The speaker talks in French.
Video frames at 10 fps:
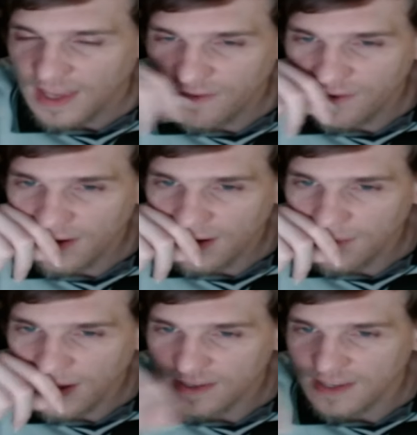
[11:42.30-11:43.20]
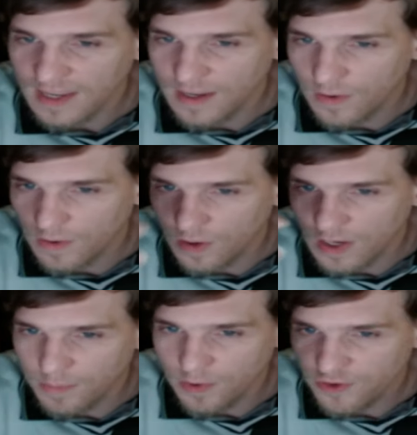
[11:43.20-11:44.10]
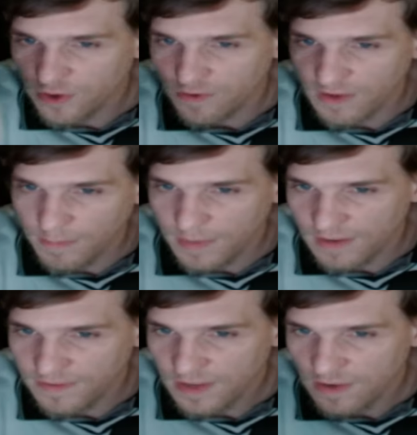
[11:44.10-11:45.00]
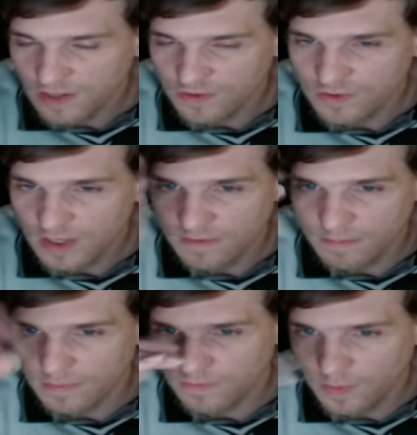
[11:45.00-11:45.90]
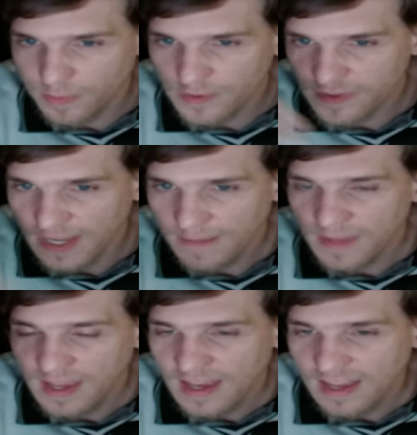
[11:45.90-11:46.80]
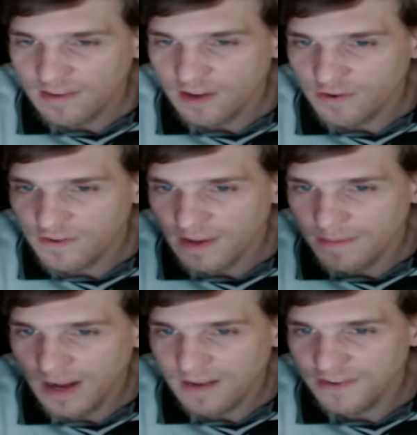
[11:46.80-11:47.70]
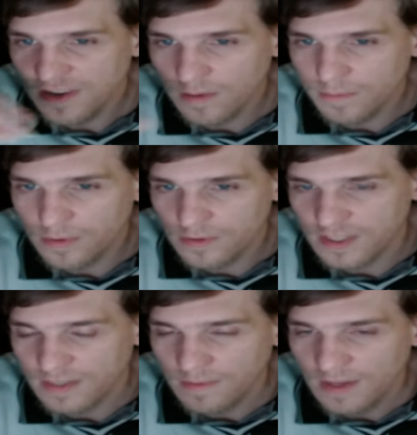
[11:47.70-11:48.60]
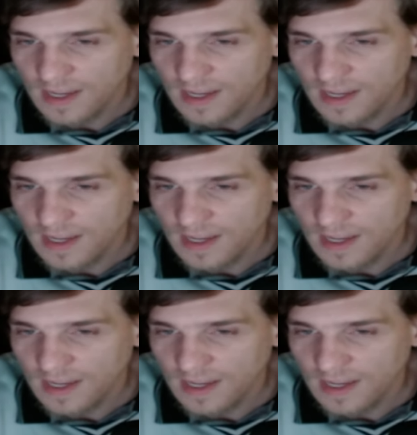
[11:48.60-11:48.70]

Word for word: et vous allez marquer euh, les plus ce que vous avez bien fait dans la journée, vos pensées, et ce que vous avez mal fait comme pensée.